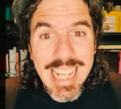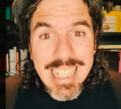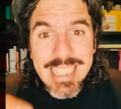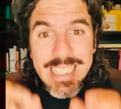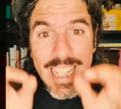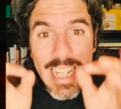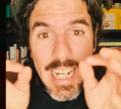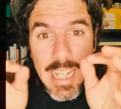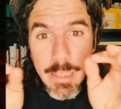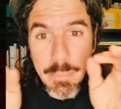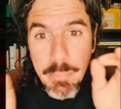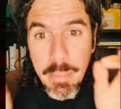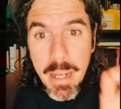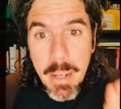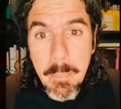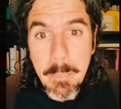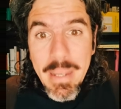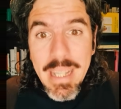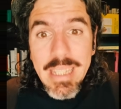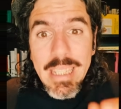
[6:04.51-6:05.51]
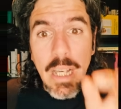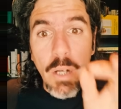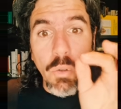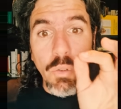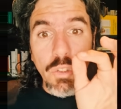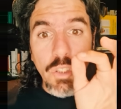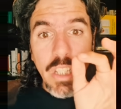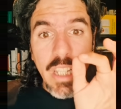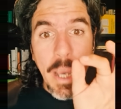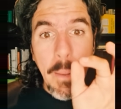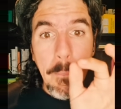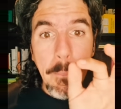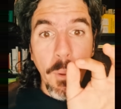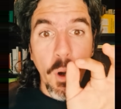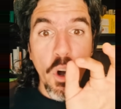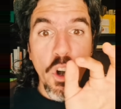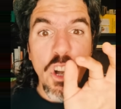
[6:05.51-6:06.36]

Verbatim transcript: se les permite un tiempo